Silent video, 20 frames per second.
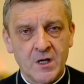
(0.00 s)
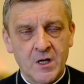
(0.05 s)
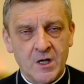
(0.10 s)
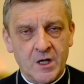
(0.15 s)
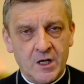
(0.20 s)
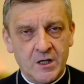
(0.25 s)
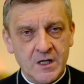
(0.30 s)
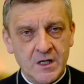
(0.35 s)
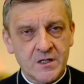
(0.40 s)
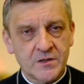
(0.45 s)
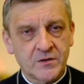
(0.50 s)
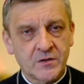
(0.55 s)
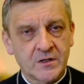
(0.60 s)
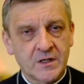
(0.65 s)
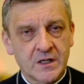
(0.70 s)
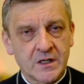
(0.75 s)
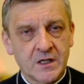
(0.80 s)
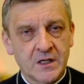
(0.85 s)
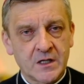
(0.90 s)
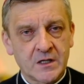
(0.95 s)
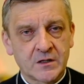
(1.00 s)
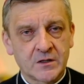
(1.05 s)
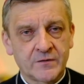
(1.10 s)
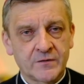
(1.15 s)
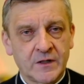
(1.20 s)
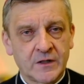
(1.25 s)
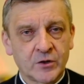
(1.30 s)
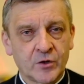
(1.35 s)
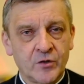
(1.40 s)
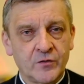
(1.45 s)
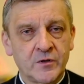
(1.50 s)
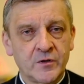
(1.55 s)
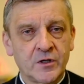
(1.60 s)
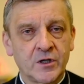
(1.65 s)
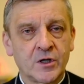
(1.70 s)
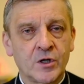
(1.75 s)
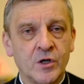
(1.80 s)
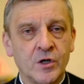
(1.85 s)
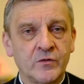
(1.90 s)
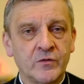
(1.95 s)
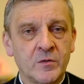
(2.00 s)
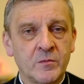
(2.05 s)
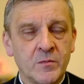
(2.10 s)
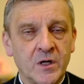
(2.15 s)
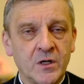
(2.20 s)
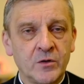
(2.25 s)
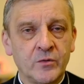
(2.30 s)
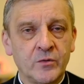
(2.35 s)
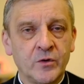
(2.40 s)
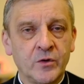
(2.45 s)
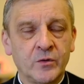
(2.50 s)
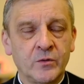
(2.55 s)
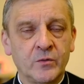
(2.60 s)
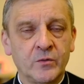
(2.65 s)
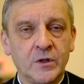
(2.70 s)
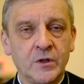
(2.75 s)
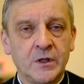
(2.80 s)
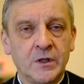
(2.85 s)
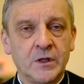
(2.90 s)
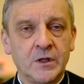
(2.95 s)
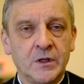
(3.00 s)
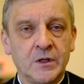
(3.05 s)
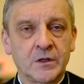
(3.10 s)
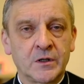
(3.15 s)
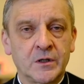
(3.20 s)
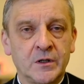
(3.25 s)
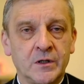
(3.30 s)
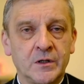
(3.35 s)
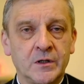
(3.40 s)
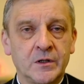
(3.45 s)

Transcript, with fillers: I nie jest to tak, jak świadkowie Jehowy malują e,